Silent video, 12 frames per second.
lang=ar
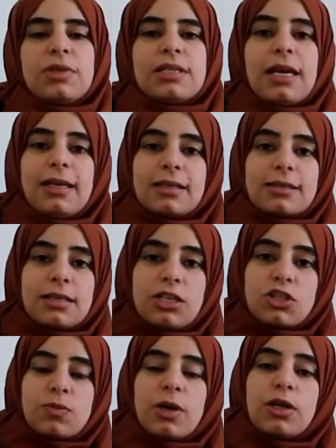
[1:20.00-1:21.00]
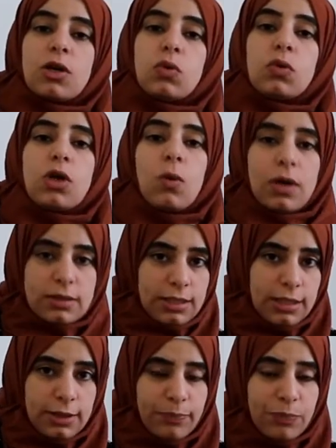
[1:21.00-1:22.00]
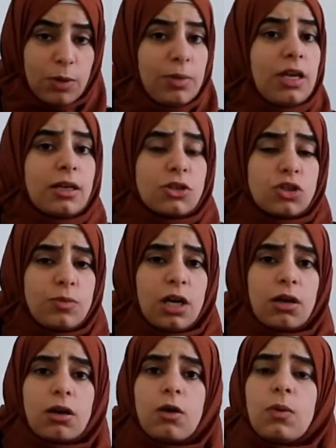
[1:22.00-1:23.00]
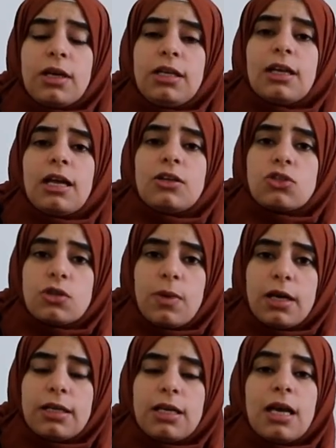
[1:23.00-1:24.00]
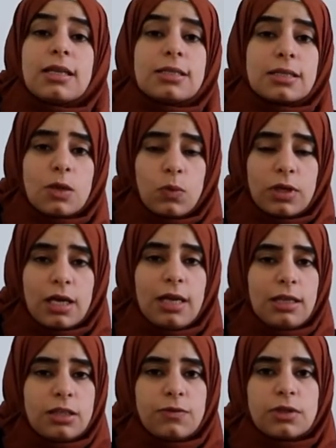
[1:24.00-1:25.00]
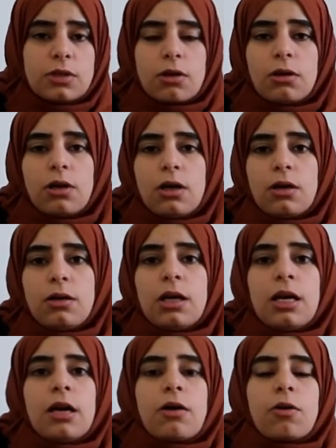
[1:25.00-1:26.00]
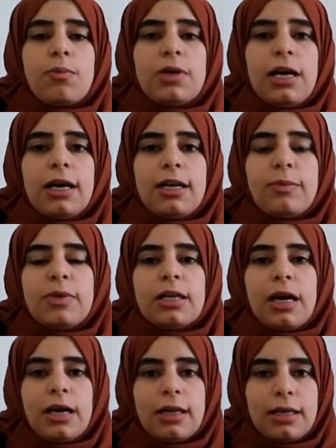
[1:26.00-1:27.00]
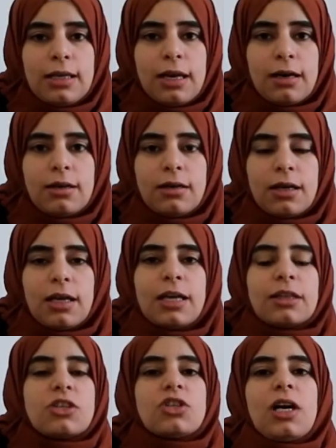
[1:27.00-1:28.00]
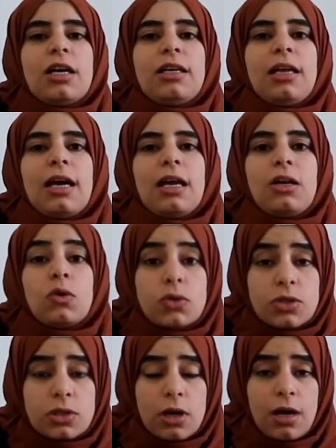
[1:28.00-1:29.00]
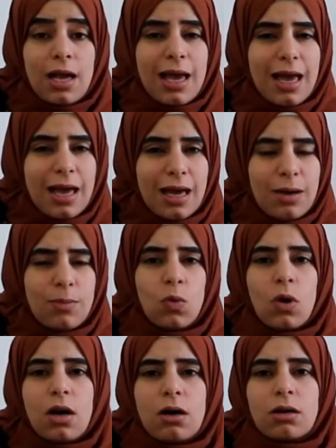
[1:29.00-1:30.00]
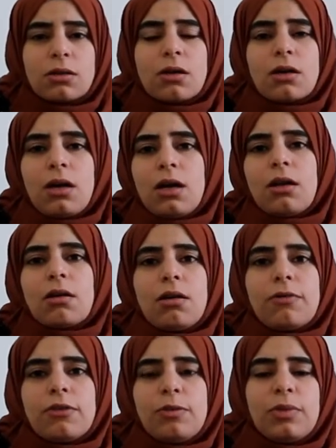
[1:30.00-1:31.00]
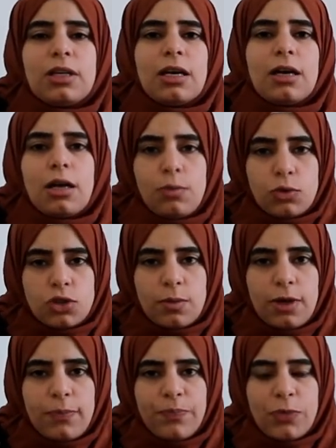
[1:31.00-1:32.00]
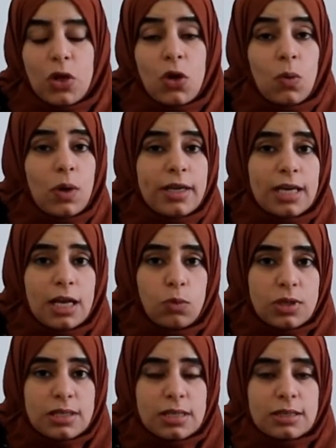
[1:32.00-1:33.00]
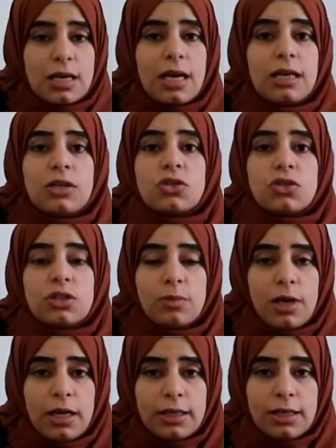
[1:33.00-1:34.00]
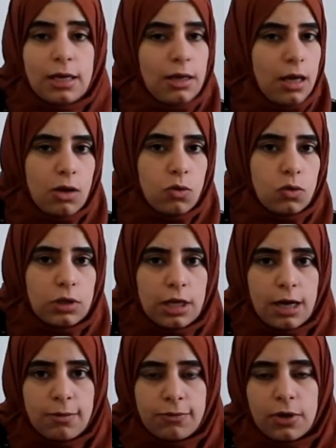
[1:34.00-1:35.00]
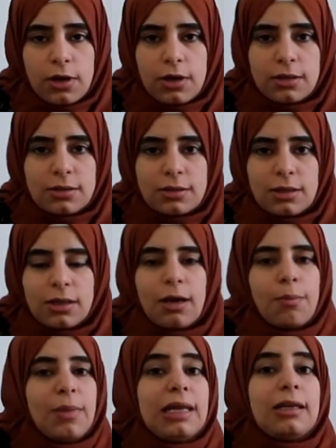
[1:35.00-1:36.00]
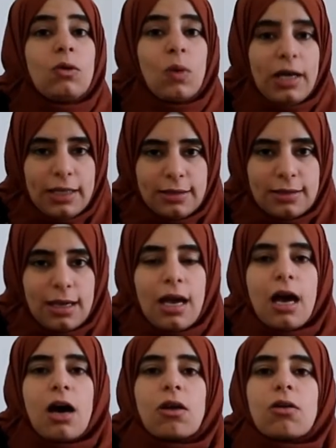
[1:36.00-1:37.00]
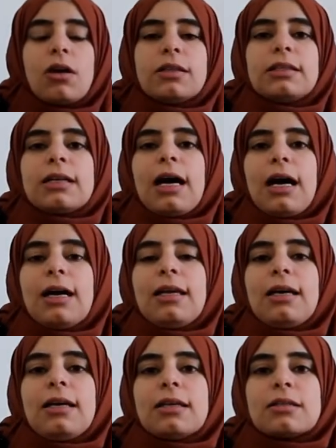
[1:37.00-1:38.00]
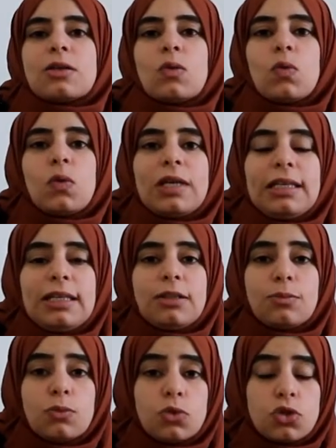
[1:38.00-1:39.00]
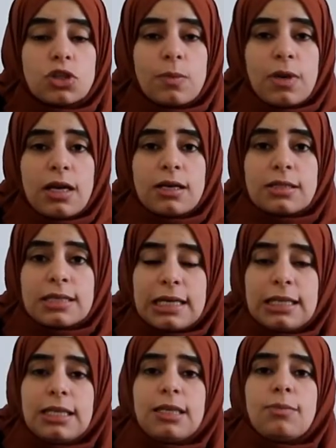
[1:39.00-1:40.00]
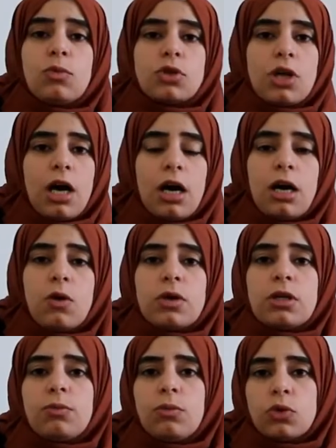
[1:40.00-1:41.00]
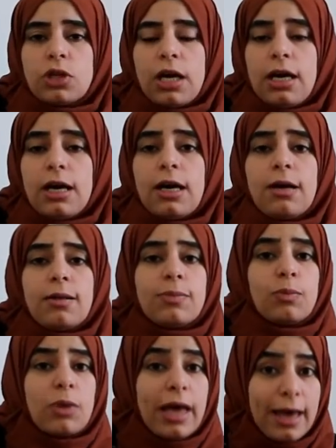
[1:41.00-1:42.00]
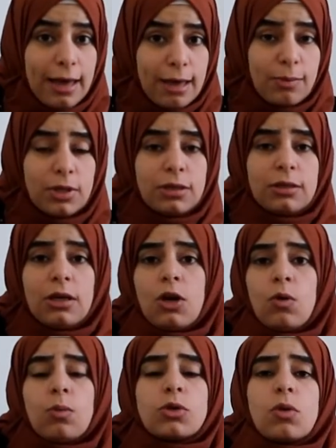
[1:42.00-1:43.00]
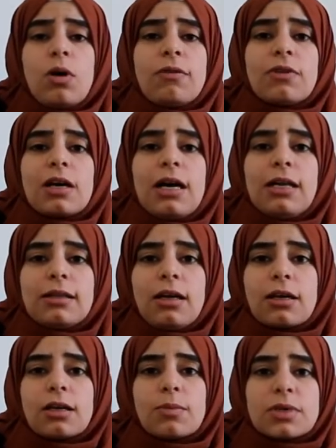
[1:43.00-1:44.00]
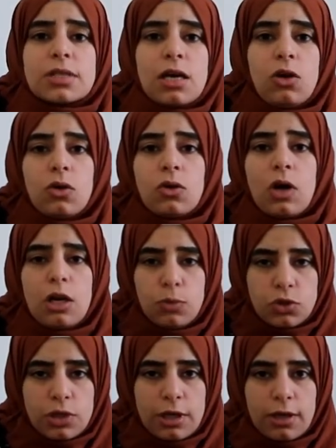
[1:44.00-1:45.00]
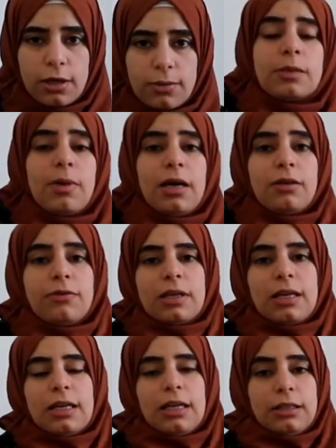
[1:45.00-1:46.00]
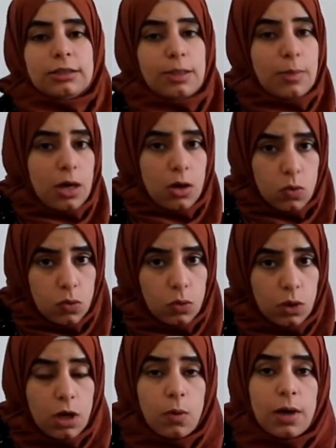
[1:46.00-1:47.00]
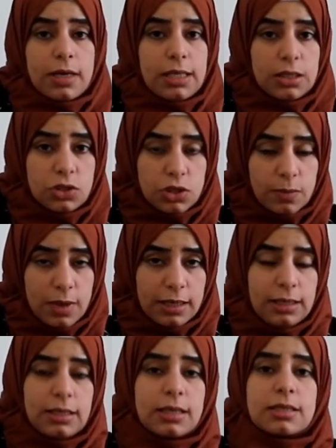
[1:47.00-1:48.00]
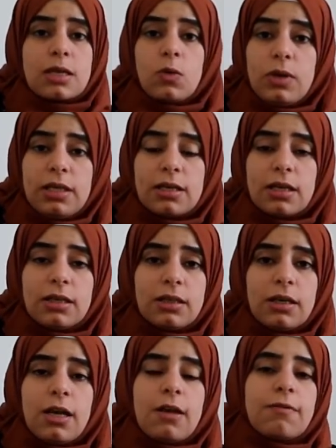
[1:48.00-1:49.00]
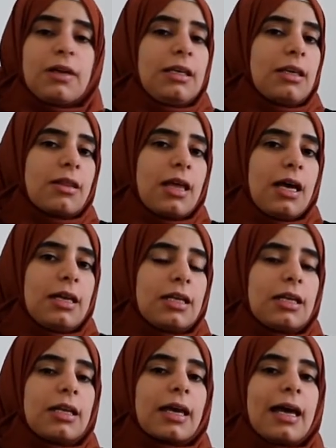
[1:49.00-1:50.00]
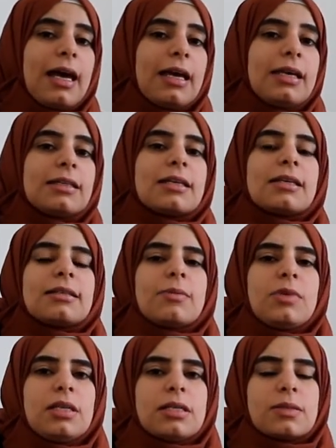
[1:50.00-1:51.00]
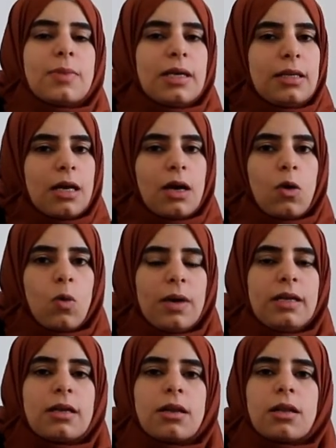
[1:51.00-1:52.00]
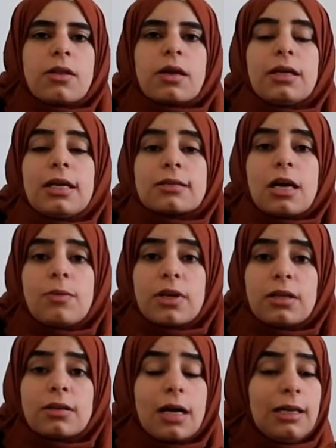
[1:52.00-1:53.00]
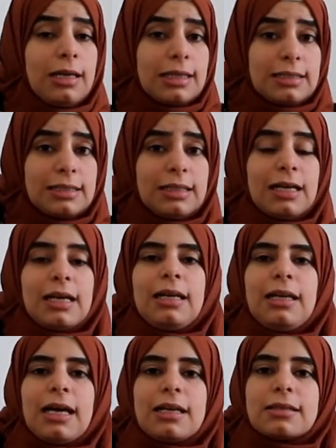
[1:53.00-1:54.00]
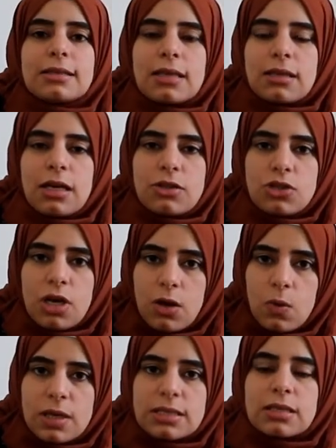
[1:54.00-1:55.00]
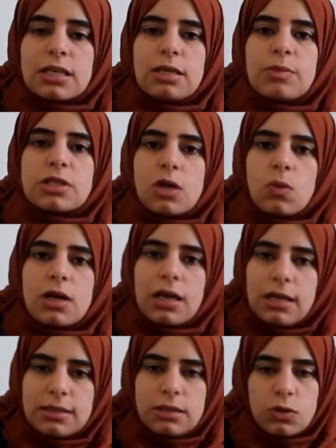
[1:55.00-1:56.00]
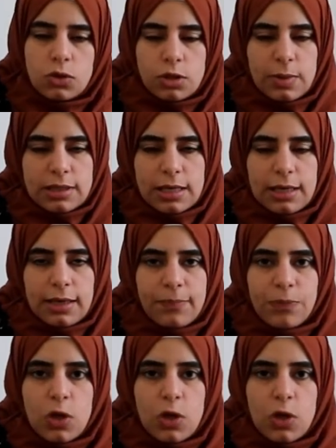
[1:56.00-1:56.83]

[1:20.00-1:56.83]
بداية يجب أن نكون واضحين بأن جميع القوانين الاجتماعية السوية التي فطر الله رب العالمين عليها تجعل الأسرة أهم وأخطر حلقة في بناء المجتمع وهي المؤسسة الاجتماعية لا أقول الأهم فقط بل الوحيدة القادرة على توليد مجتمع سليم متعاون متحاب آمن ومتوافق على تحقيق مصالحه المشتركة طبعا فإنني عندما أقول قوانين اجتماعية سوية فإن ذلك لغاية التمييز بينها وبين النظريات المريضة التي لا تتجاوز قيمة الورقة التي كتبت عليه